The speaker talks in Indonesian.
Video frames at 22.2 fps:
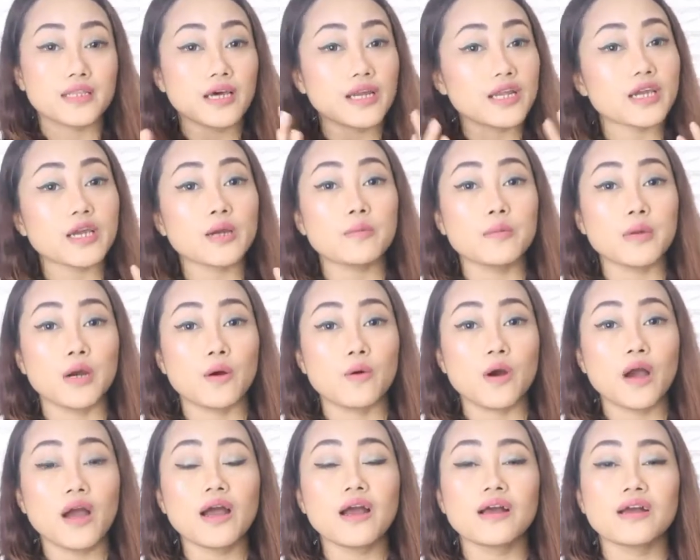tarik ke
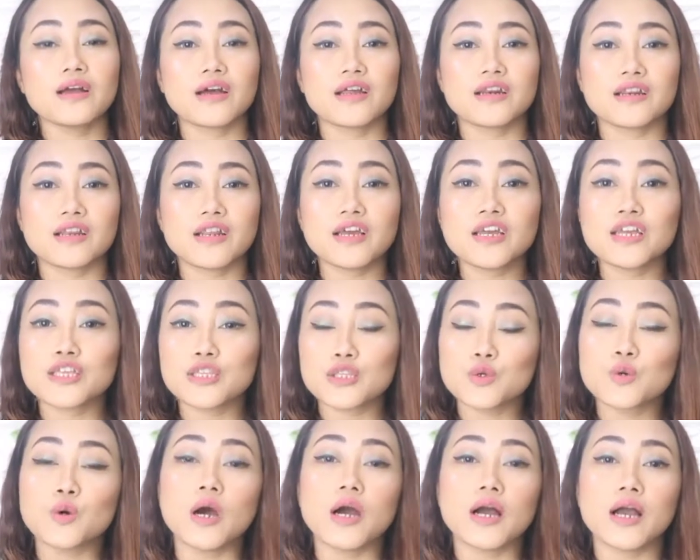bawah karena
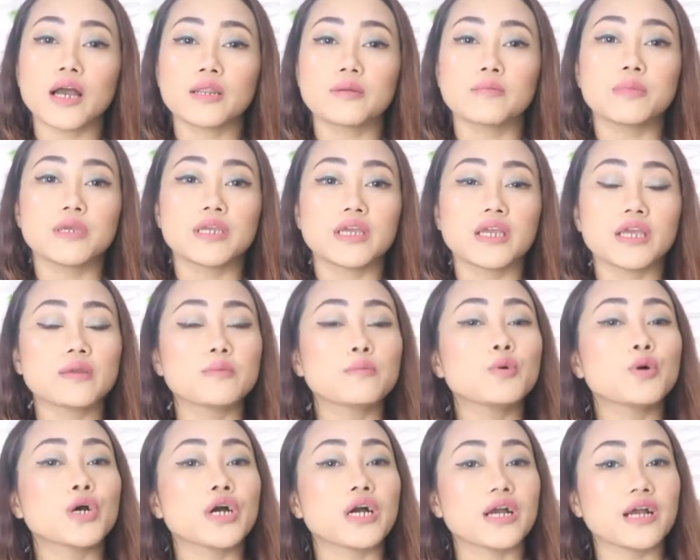itu akan bikin
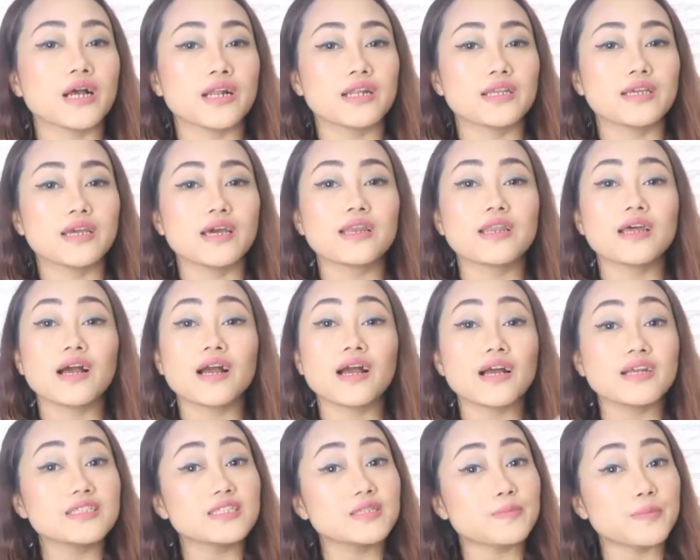muka kalian
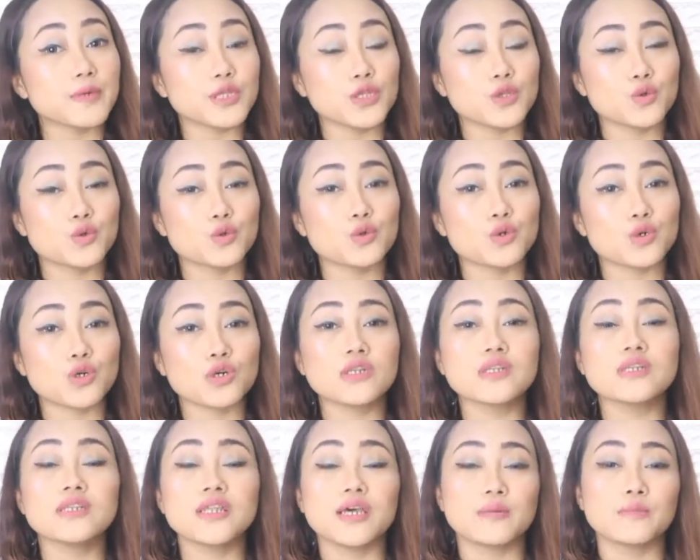akan cepat
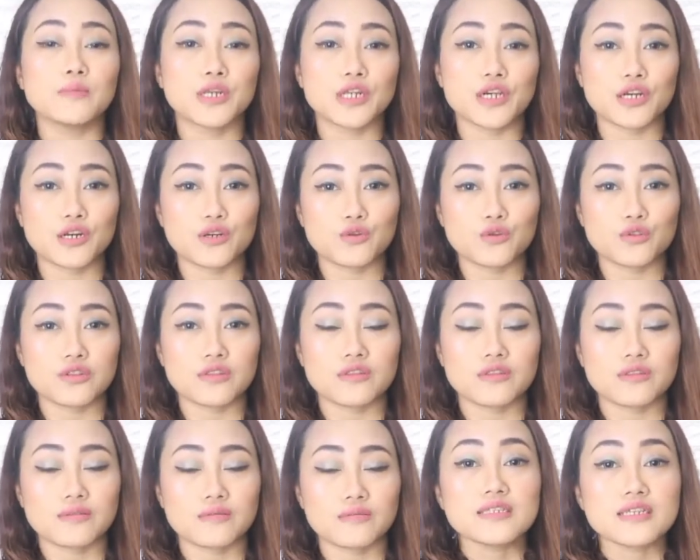turun dan
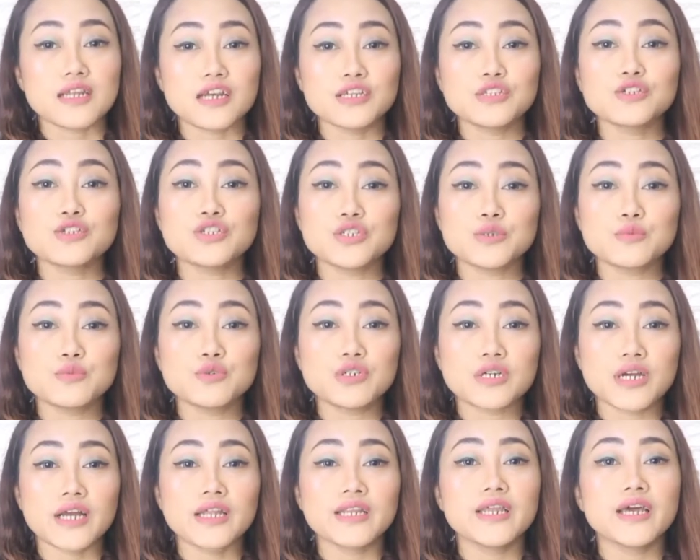berkerut. Setelah cuci
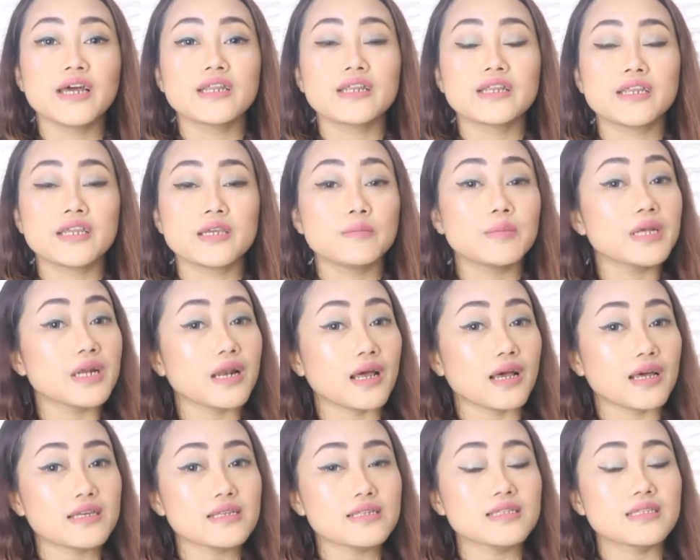muka dan
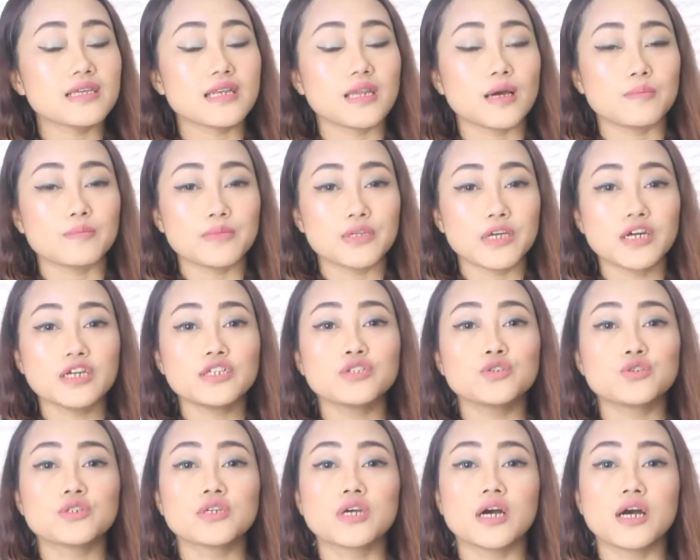dibilas,
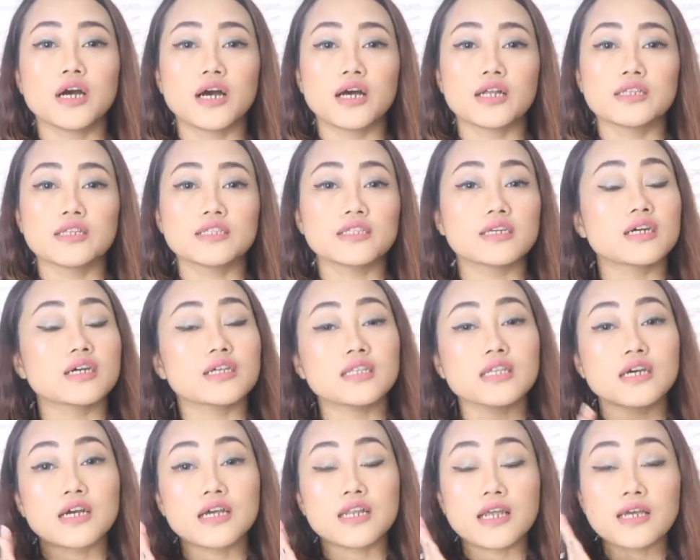dilapnya juga
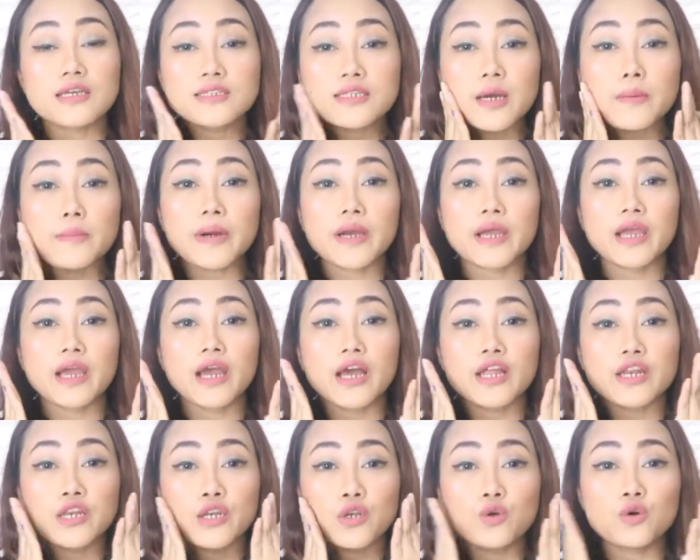ditekan-tekan aja pakai
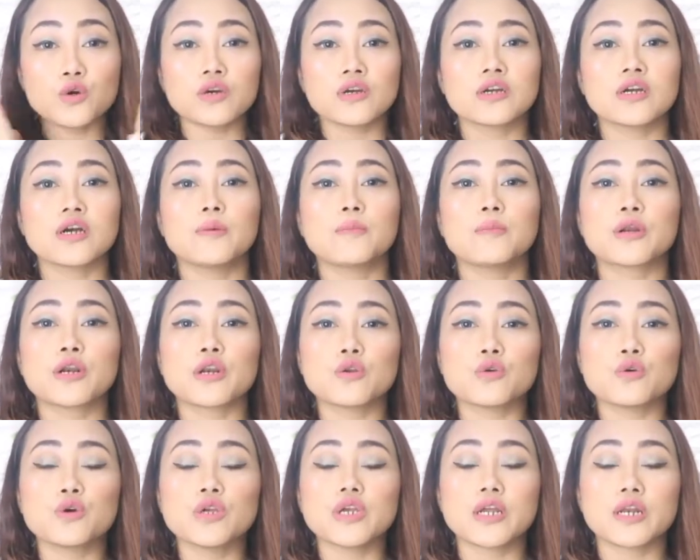handuk. Gak
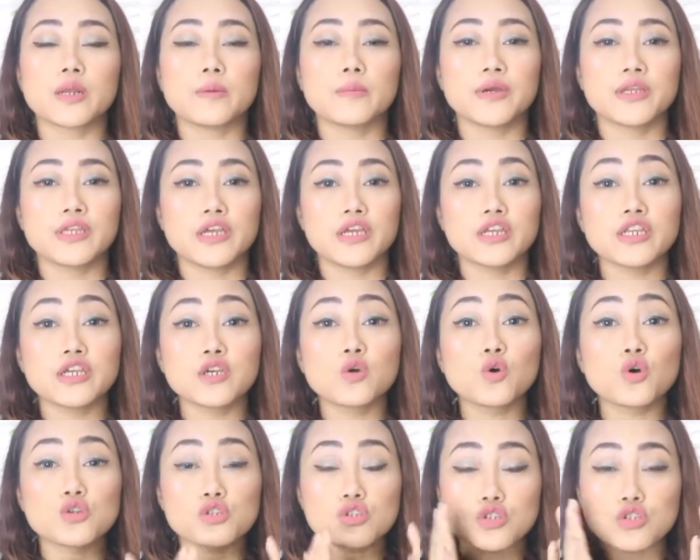perlu yang namanya
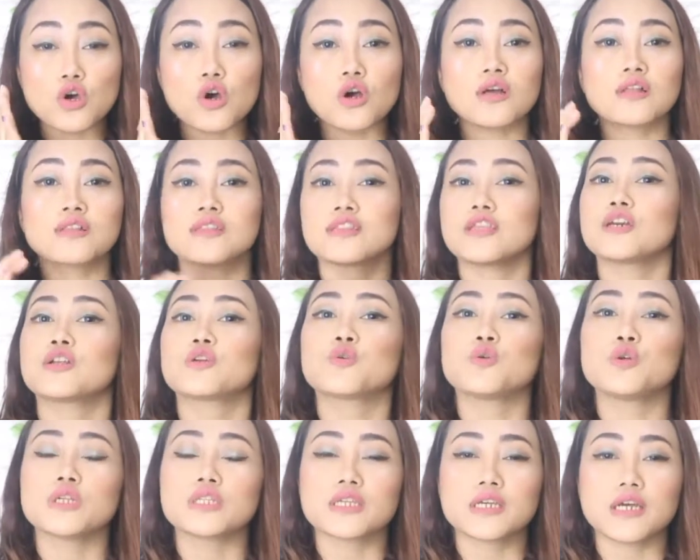digosok, ntar
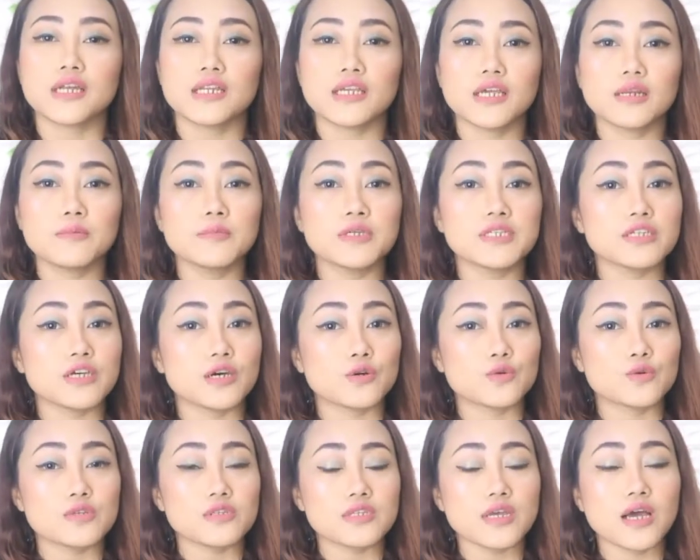kulit kalian bisa
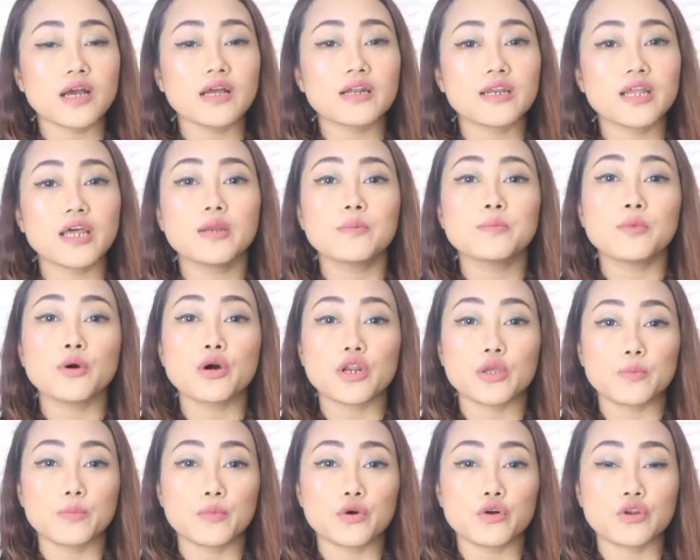rusak dan
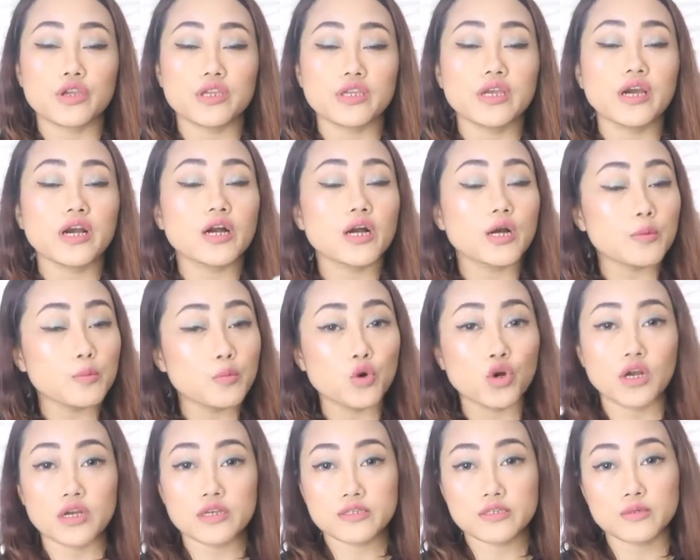pori-porinya kebuka